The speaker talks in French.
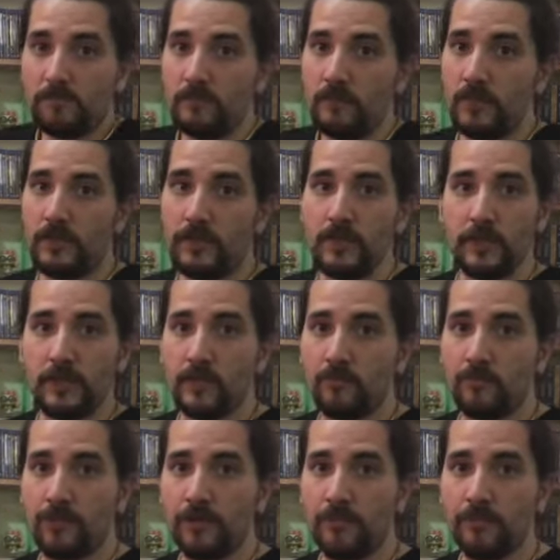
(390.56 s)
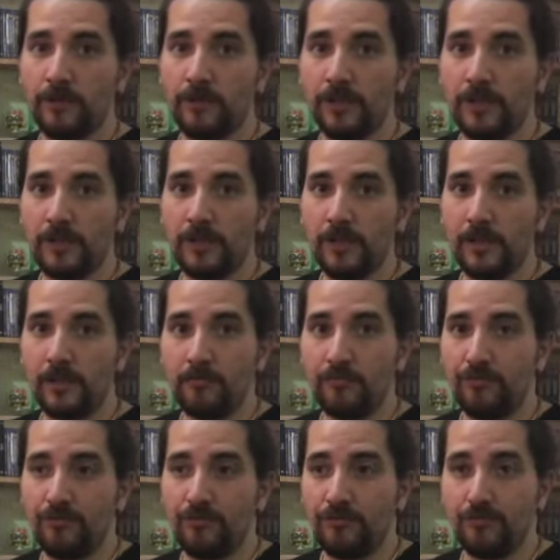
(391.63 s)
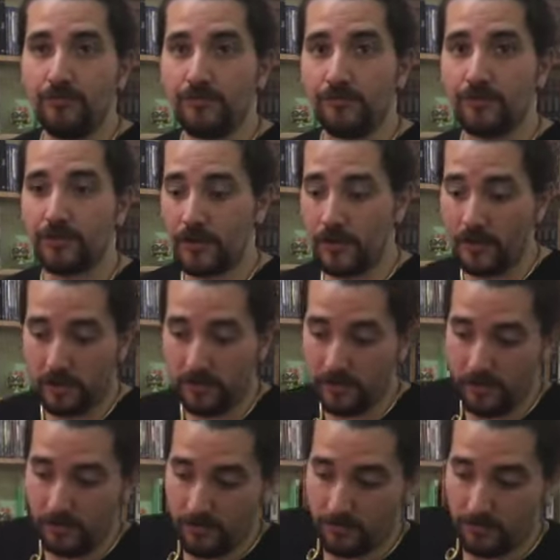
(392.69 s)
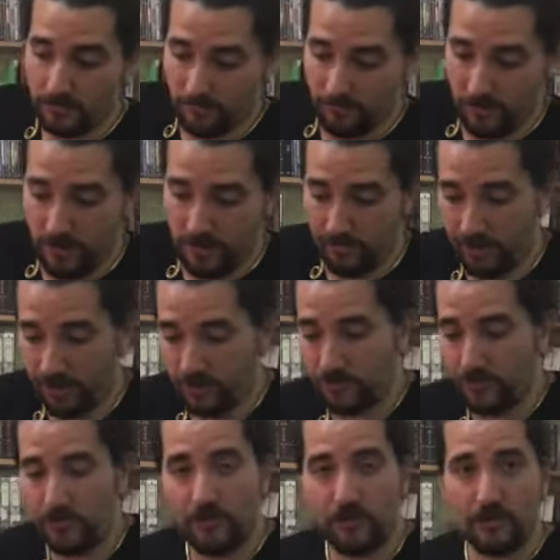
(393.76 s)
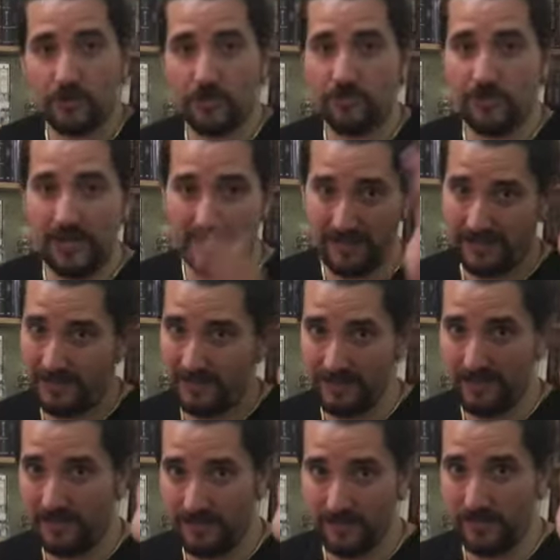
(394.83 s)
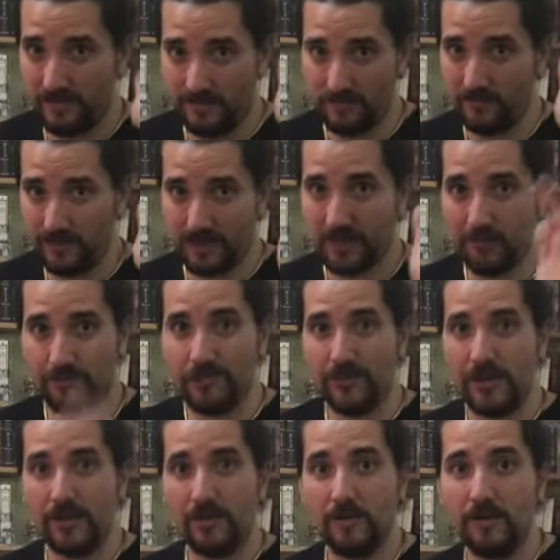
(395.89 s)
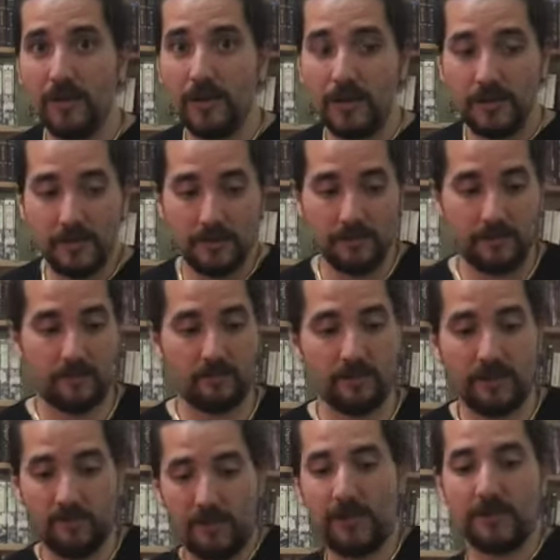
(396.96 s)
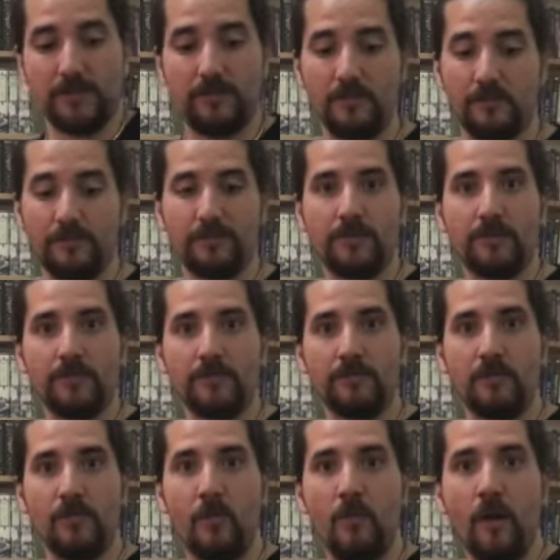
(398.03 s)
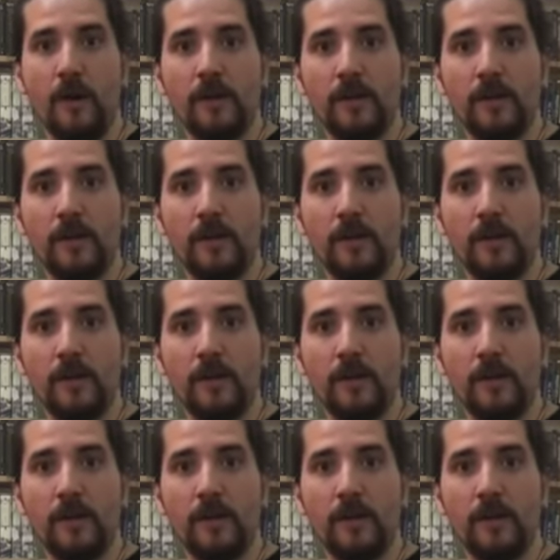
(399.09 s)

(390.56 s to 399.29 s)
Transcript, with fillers: Les guerriers n'ont pas demandé plus que ça, ils sont grimpés sur leur cheval et au triple galop, ils se sont débarrassés de l'enfant devant le roi.